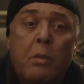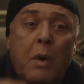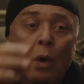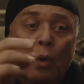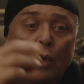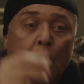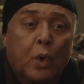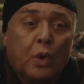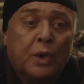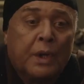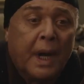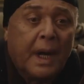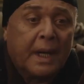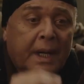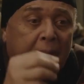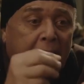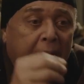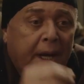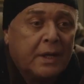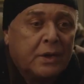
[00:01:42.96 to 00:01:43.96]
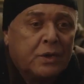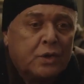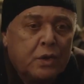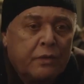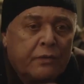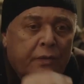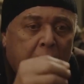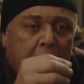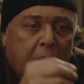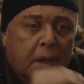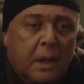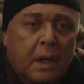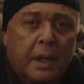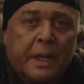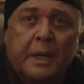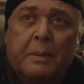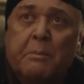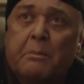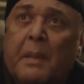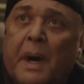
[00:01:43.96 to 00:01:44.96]
ومورط على حسه في
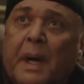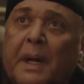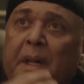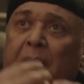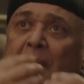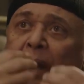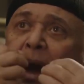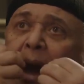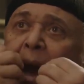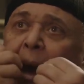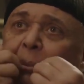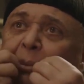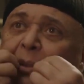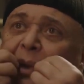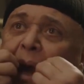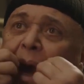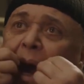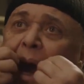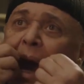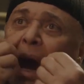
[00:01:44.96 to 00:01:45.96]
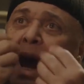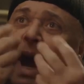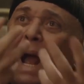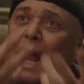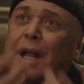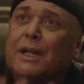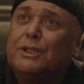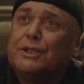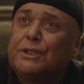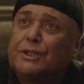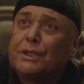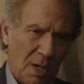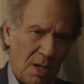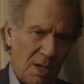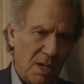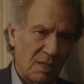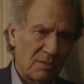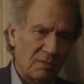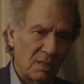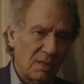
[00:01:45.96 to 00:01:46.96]
جرايم ما ارتكبتهاش
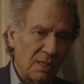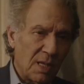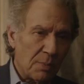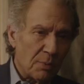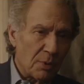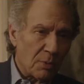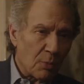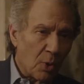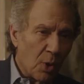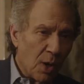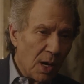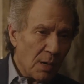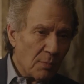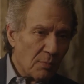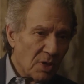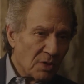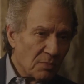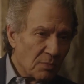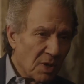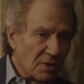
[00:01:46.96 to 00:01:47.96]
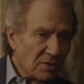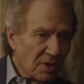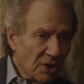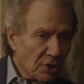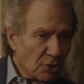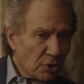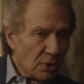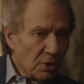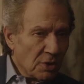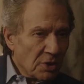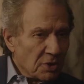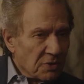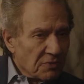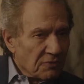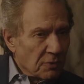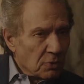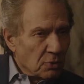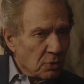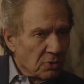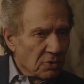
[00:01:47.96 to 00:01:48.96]
هات النبي محمد ما تعيشليش
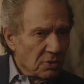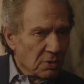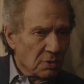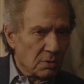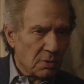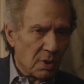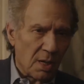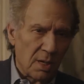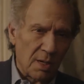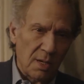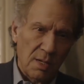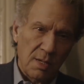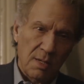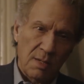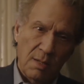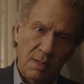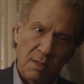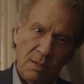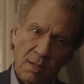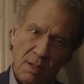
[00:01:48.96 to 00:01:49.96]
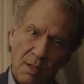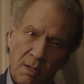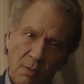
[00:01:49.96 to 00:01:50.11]
في دور الضحية